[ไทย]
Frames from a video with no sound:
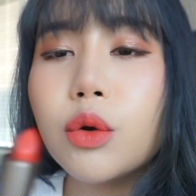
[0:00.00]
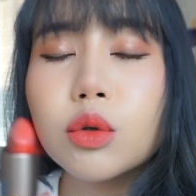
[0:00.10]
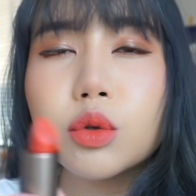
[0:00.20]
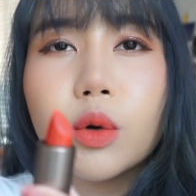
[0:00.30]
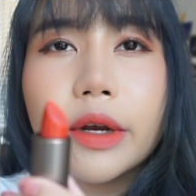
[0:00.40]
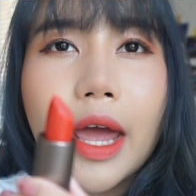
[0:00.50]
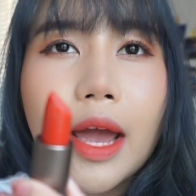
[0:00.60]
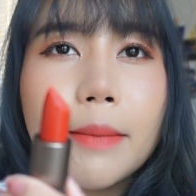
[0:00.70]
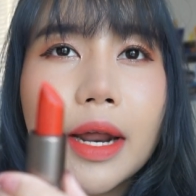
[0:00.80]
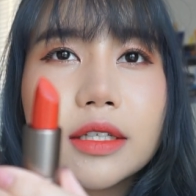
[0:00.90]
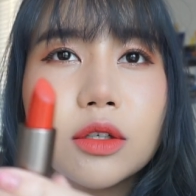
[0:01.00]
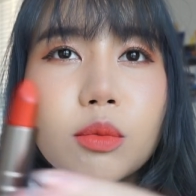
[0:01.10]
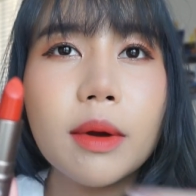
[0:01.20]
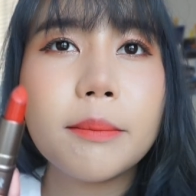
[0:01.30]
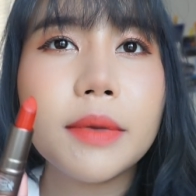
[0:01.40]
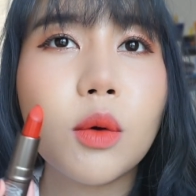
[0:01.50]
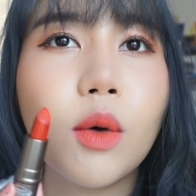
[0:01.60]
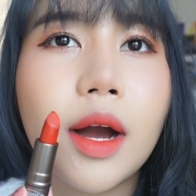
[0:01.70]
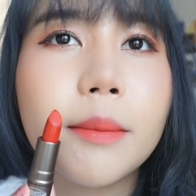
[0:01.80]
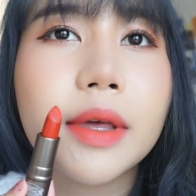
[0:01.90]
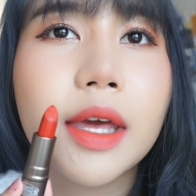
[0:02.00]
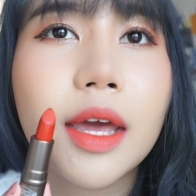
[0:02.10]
ดูตัวแท่งมันจะดูแบบมีความ